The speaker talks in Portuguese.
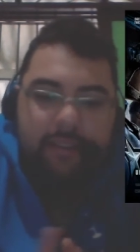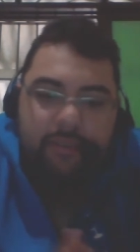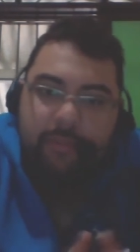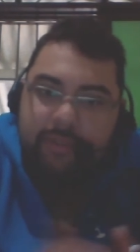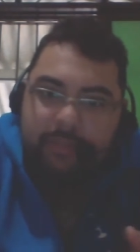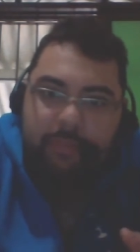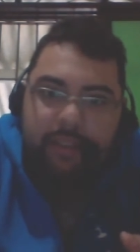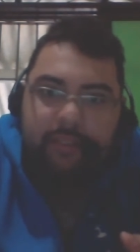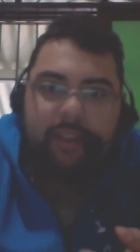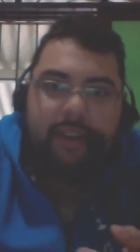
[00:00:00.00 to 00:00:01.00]
Como vocês
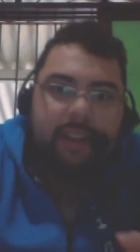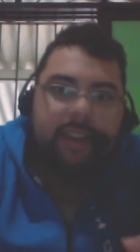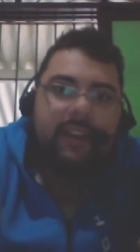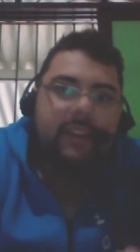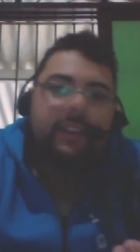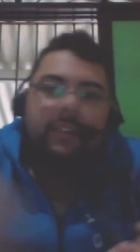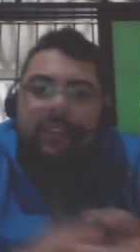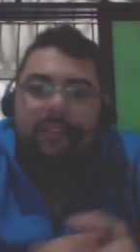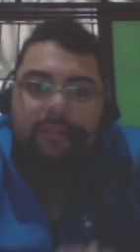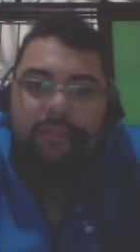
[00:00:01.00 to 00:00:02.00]
podem ver aí,
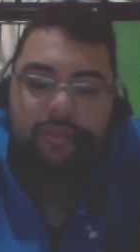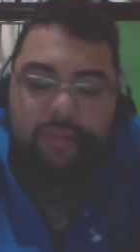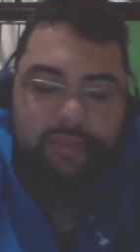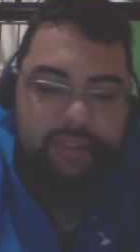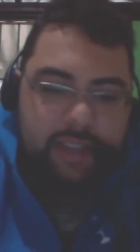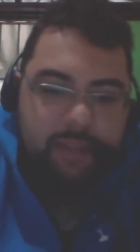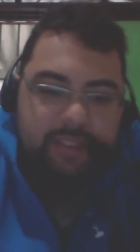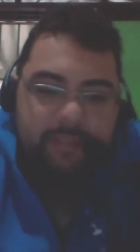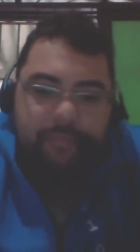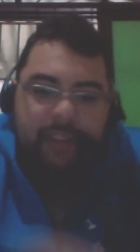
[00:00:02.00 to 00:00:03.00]
no, nos
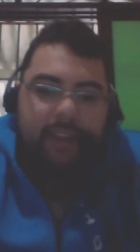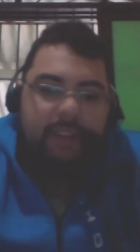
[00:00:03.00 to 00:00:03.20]
cinemas.